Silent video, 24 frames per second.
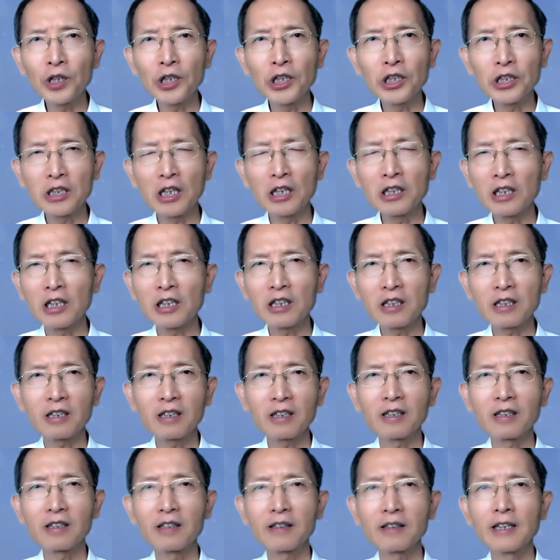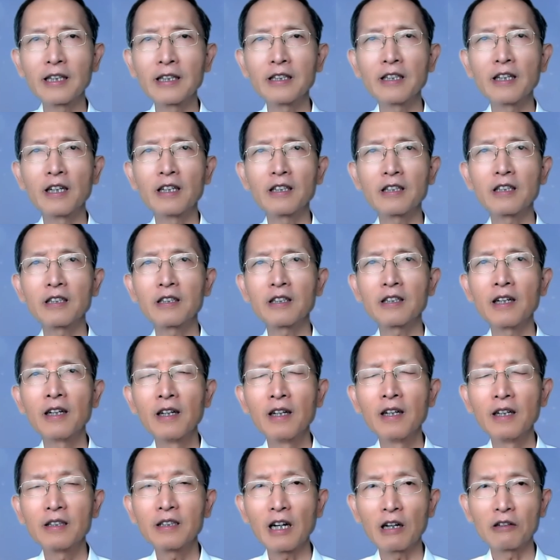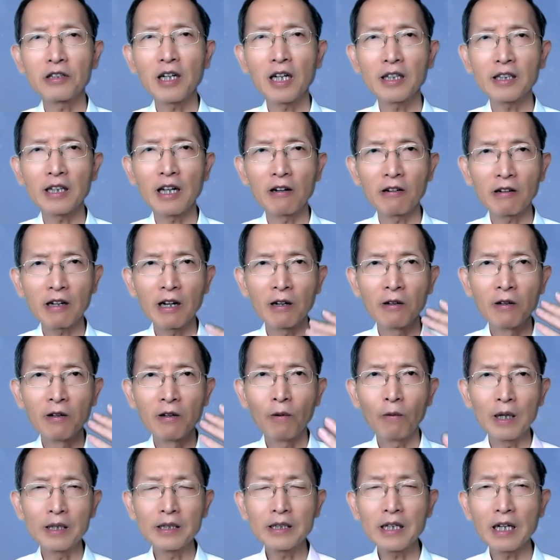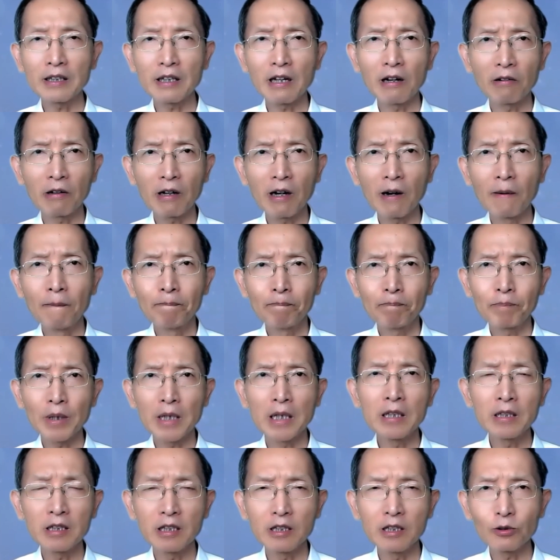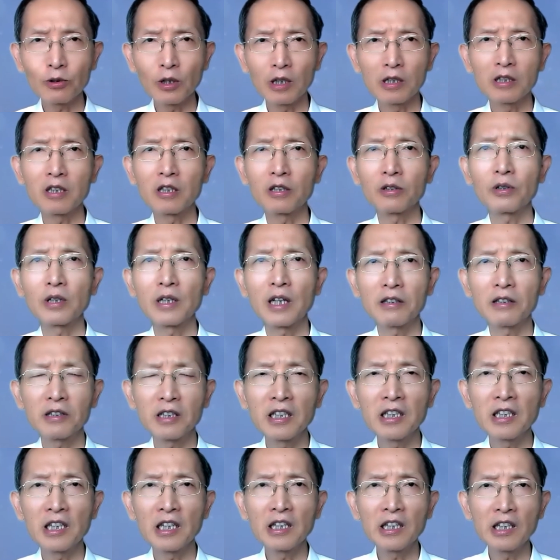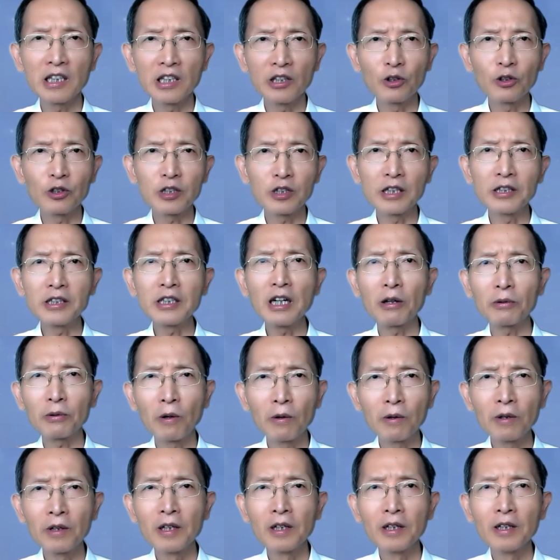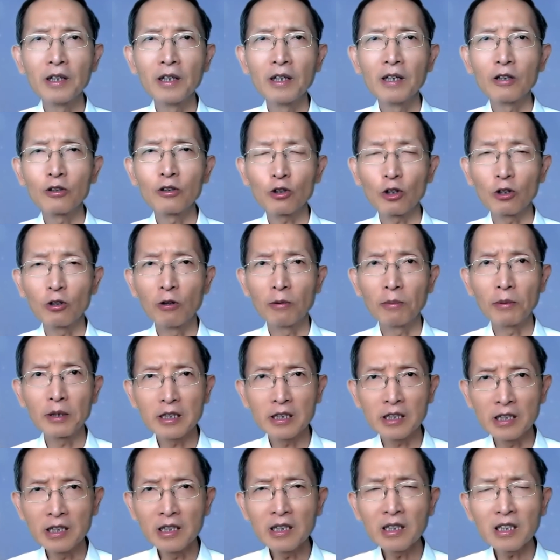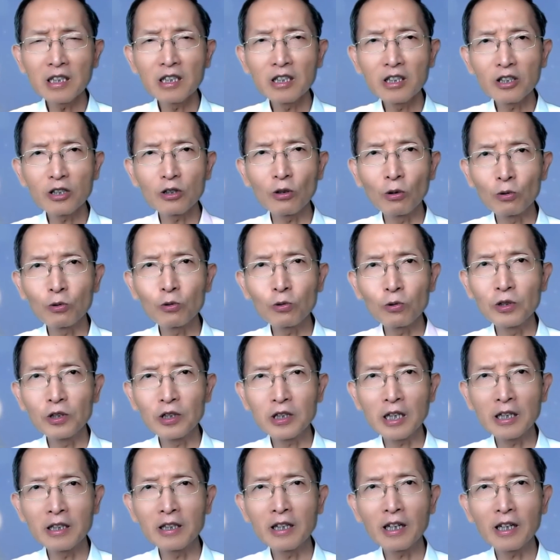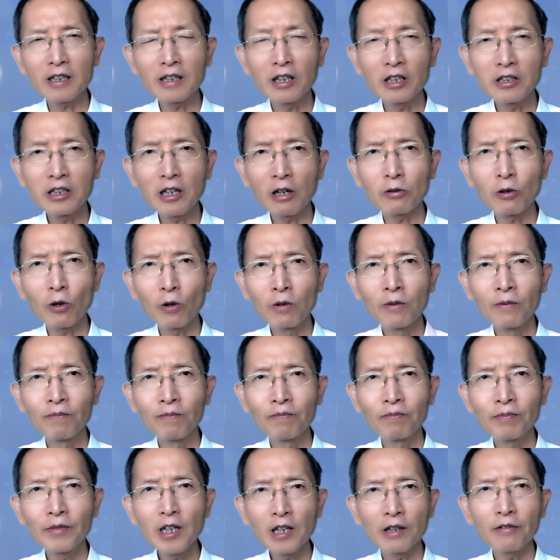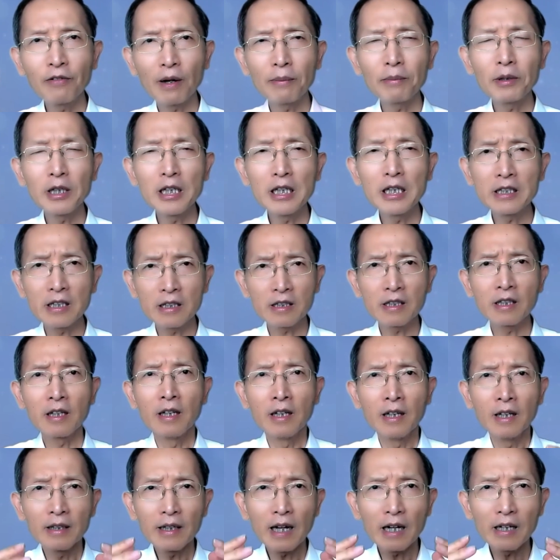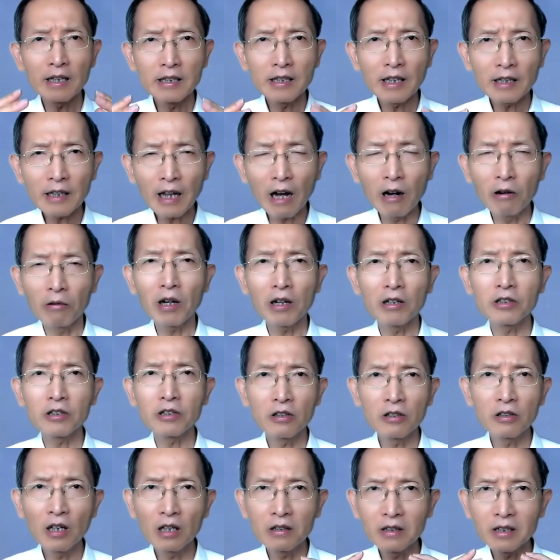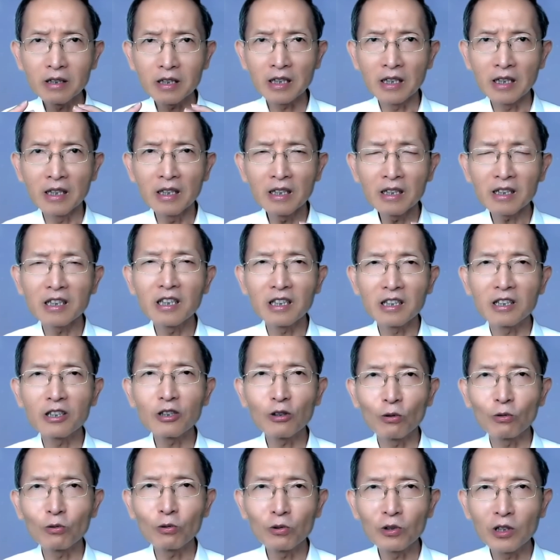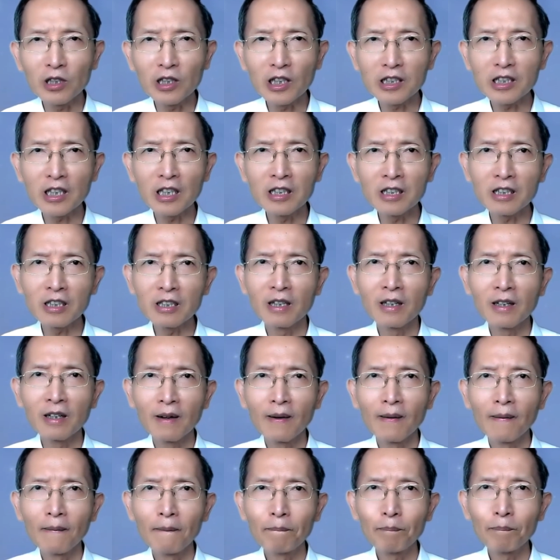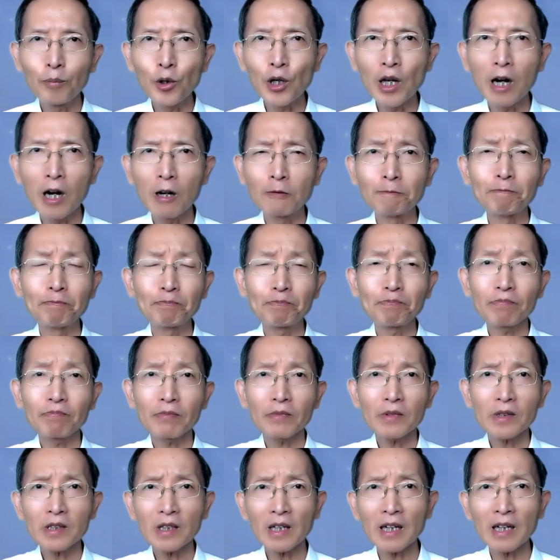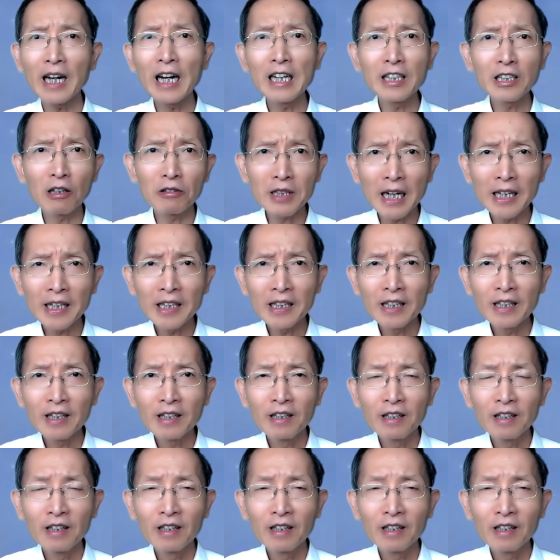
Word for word: 我与神的亲近的时间，早上祷告，晚上祷告，平时随时睡到心灵里与神交通。所以，我们警醒守住与神的的交通。第二方面意思是，当你在祷告的时候，也警醒守住你的心思，不要开小差